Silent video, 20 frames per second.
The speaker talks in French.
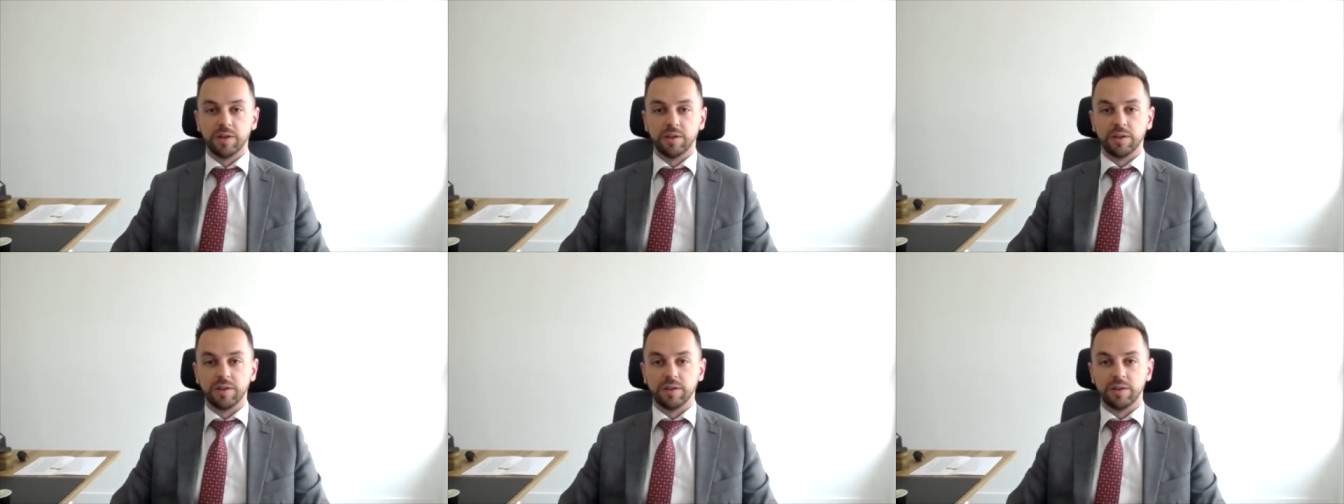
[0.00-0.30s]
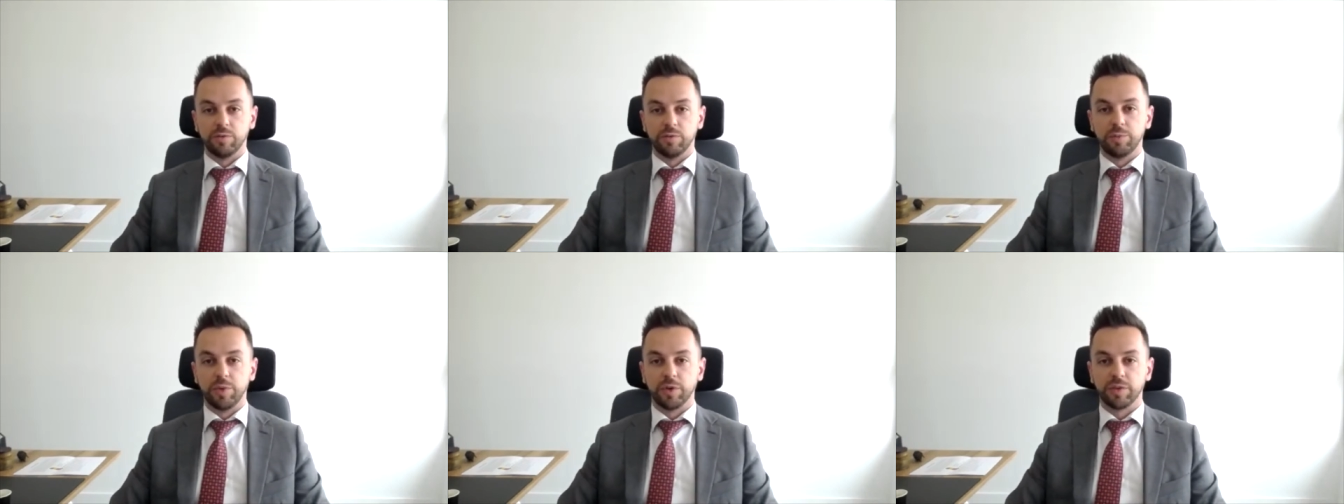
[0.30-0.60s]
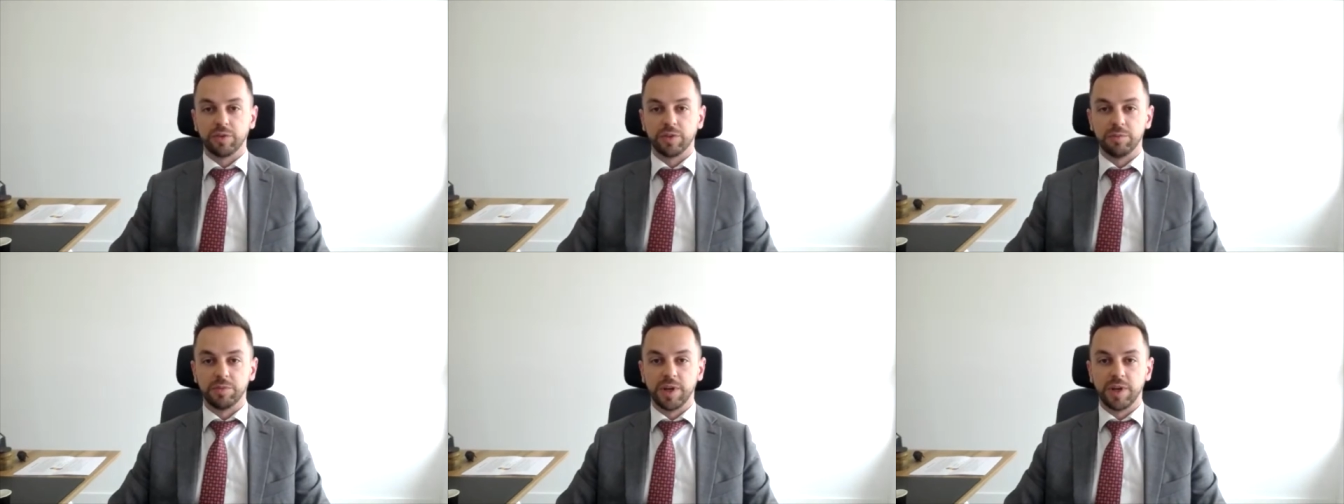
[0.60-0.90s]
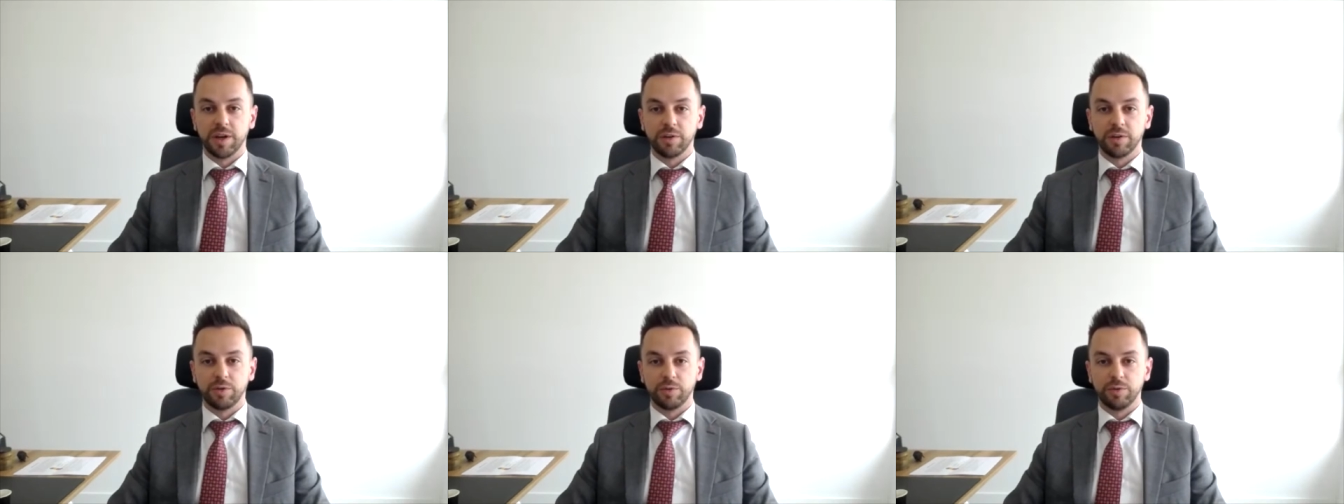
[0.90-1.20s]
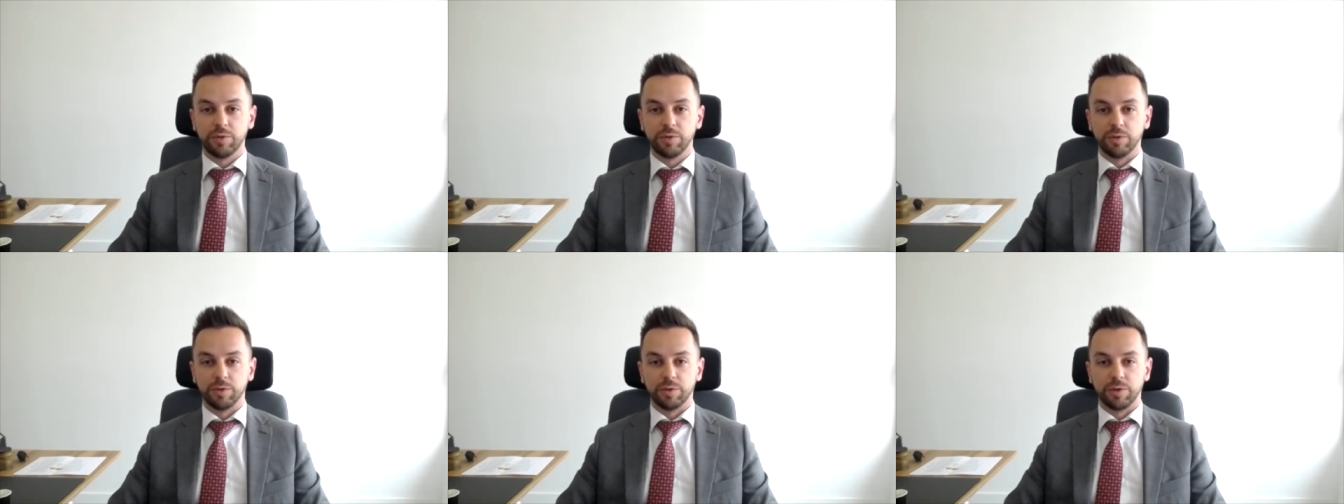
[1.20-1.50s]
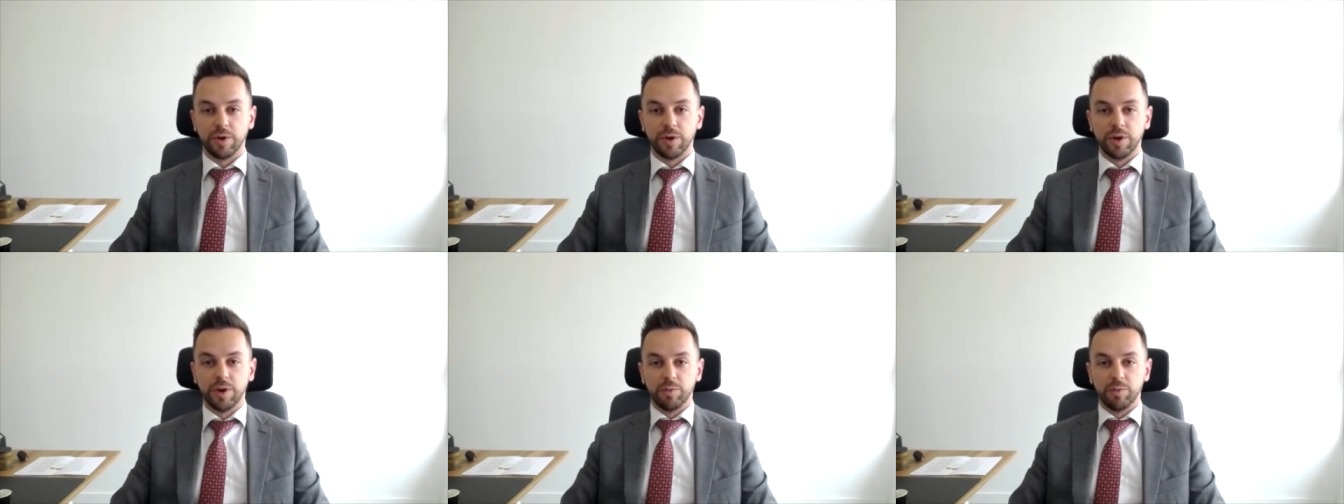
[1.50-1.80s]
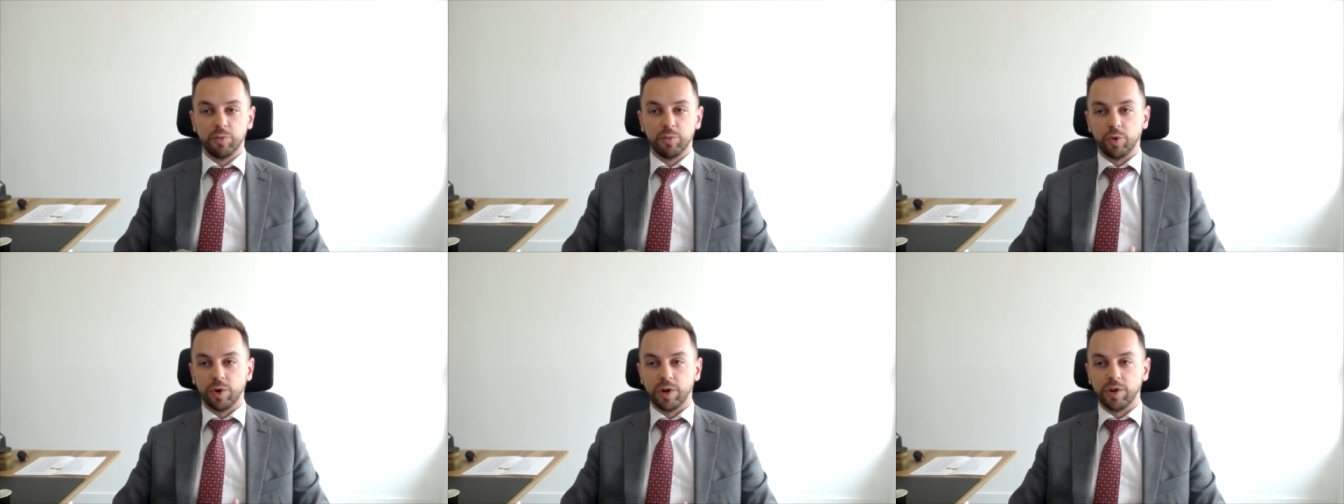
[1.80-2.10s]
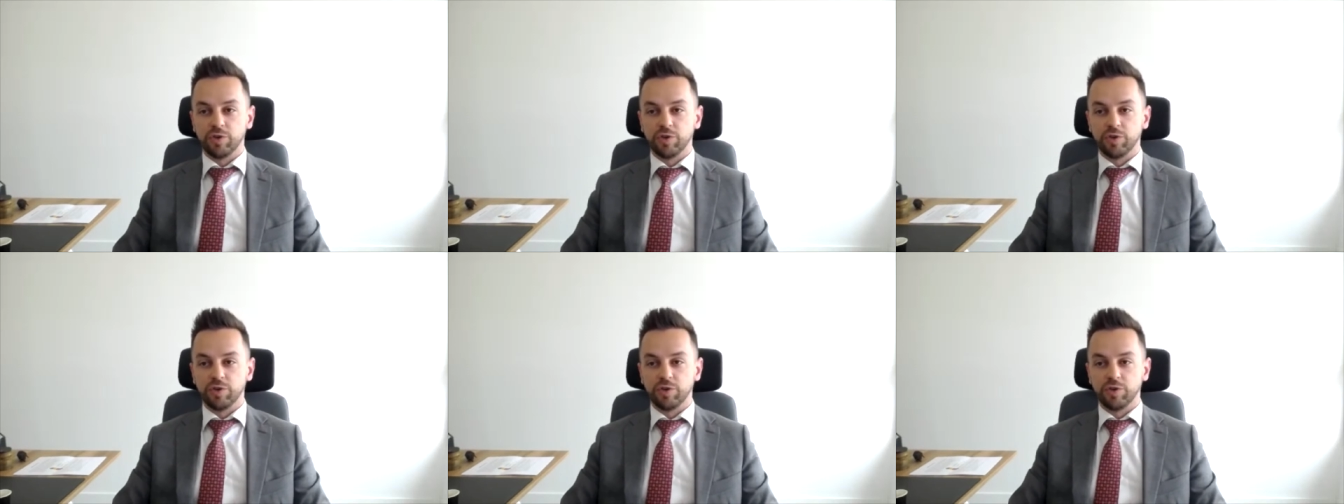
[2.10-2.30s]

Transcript: Et vous mmh pensez bien que euh, pour les